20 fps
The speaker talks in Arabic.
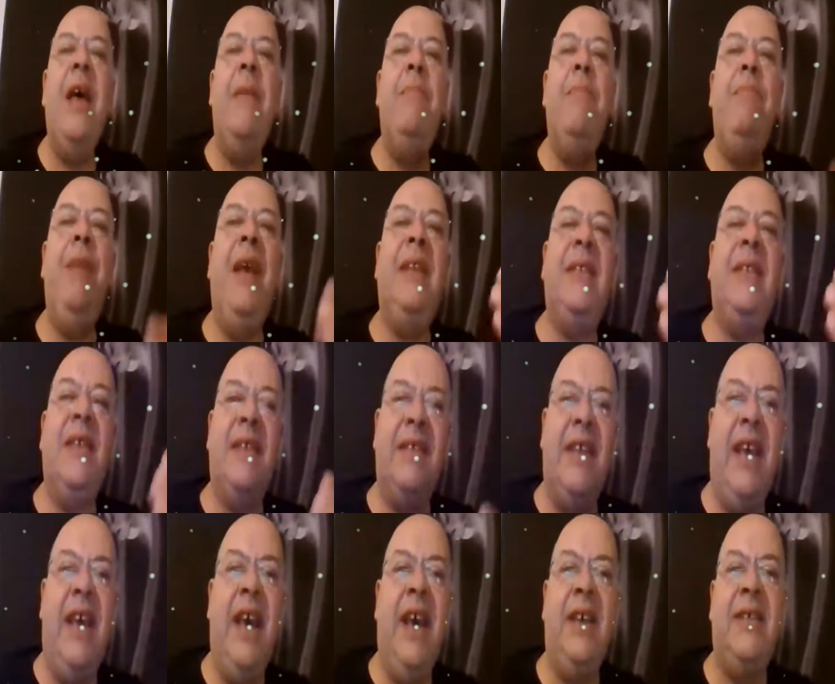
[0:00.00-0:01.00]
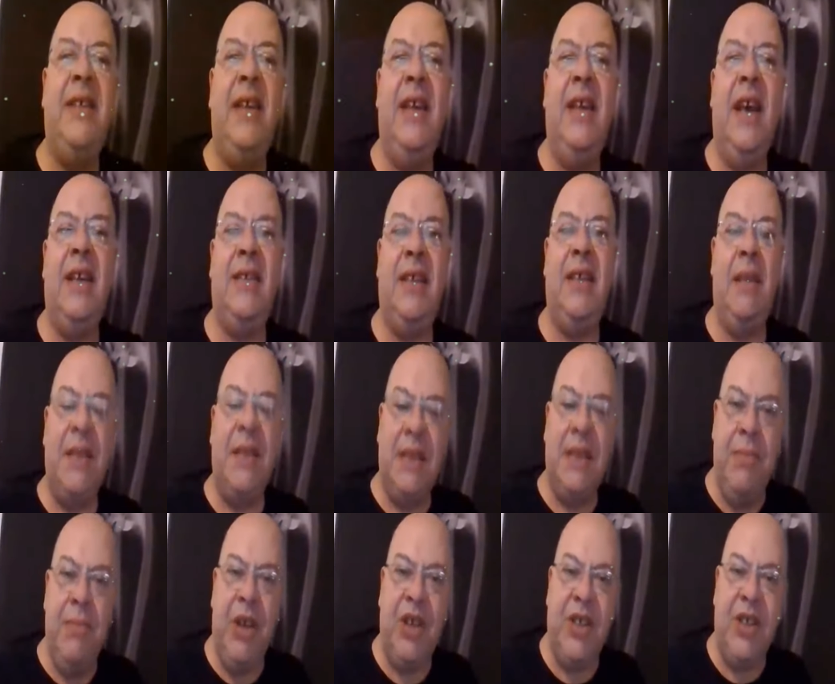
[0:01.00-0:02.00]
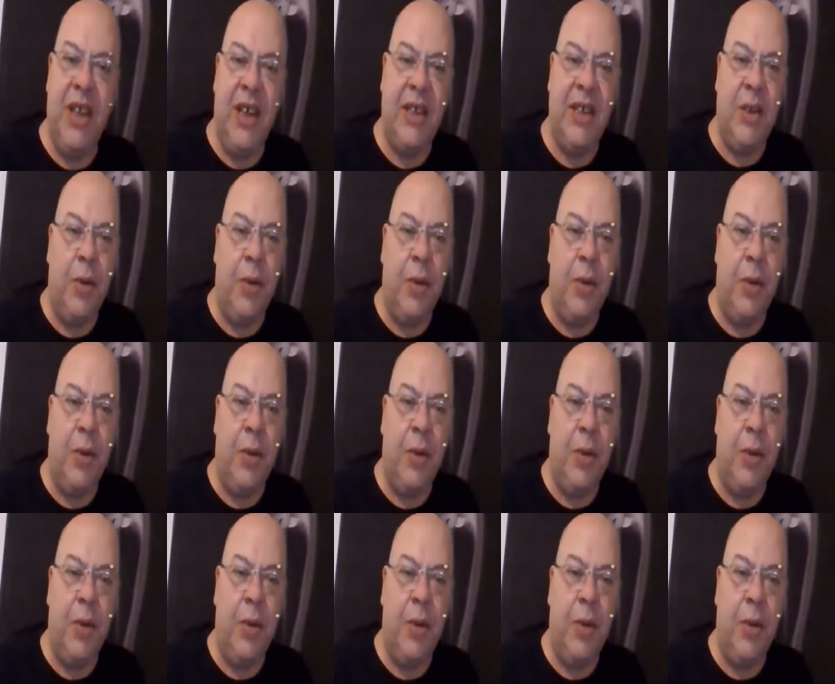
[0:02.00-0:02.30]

بتصحيح سياسي ما نسميهش تصحيح